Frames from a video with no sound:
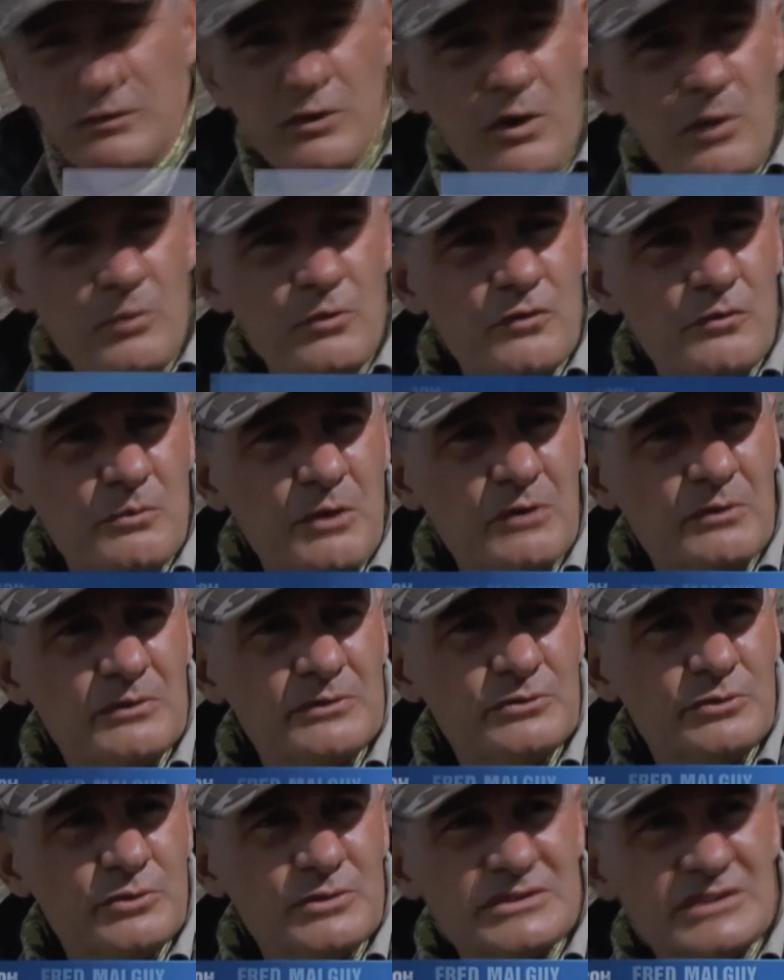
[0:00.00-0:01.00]
leur mouvement,
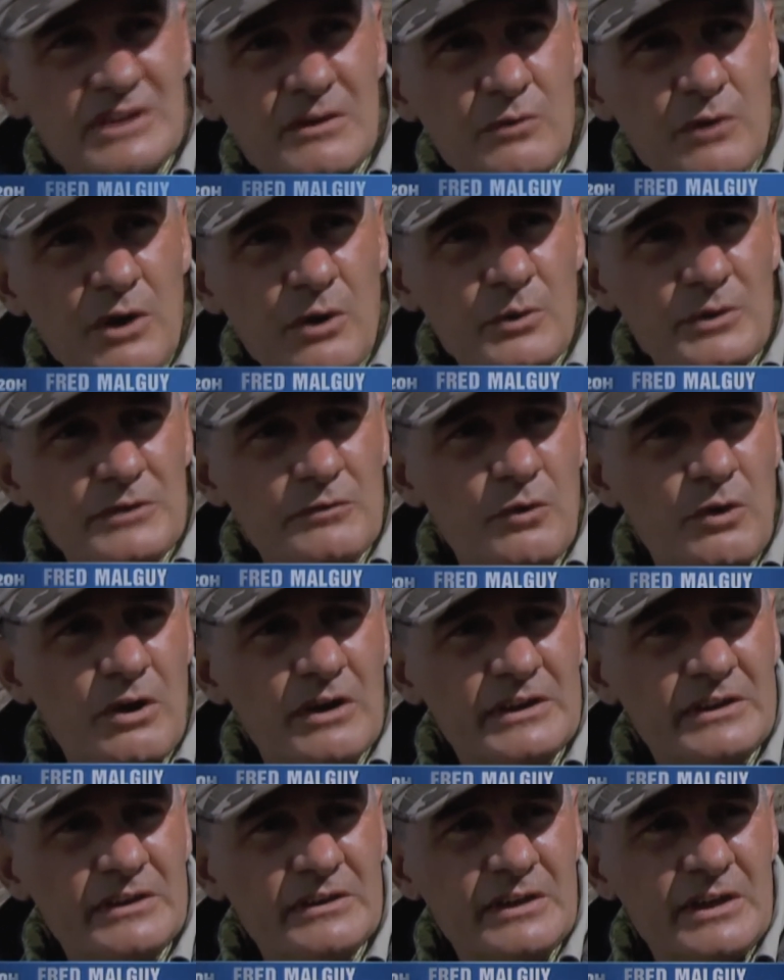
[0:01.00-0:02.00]
de savoir où ils vont
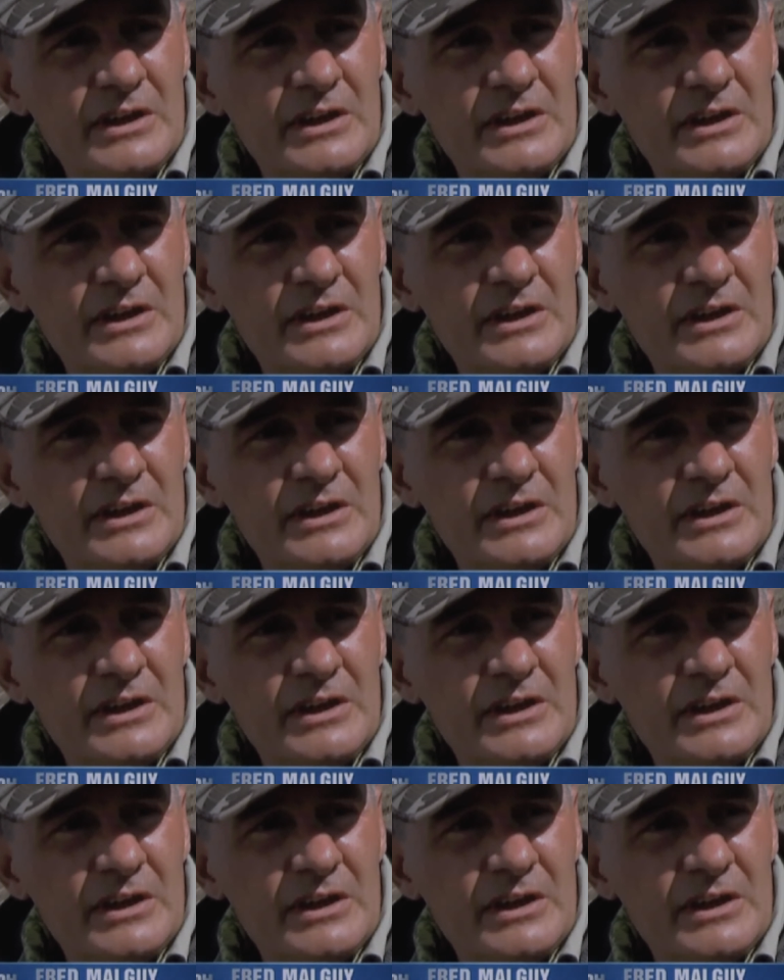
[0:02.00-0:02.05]
aller,